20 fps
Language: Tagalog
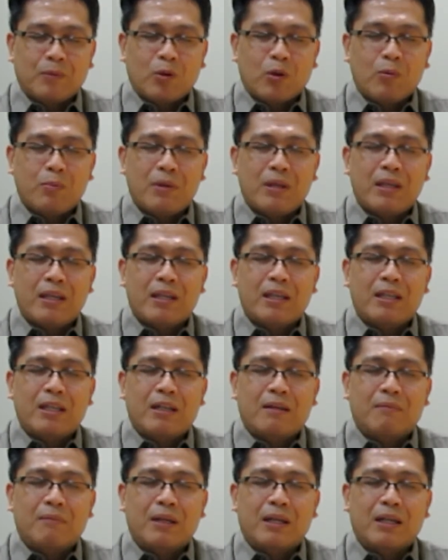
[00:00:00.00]
Humihingi
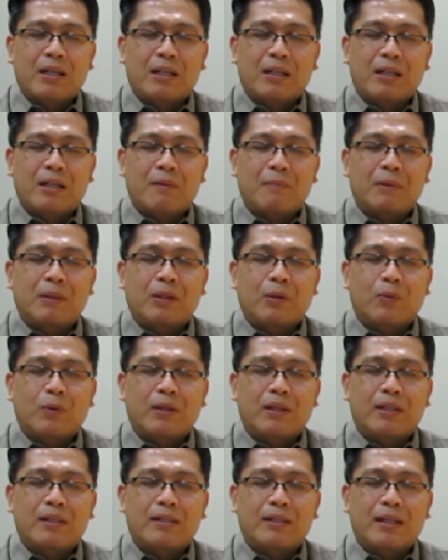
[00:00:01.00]
ng mga
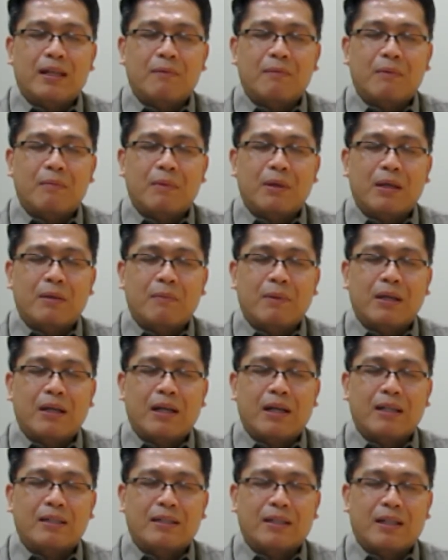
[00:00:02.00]
kapatawan sa aming mga
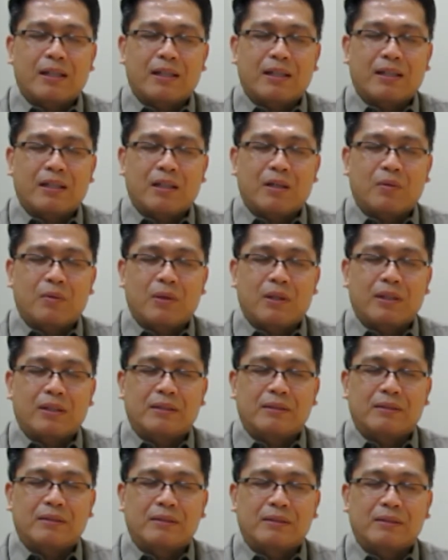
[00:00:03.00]
pagkakasalang nagawa. gawa.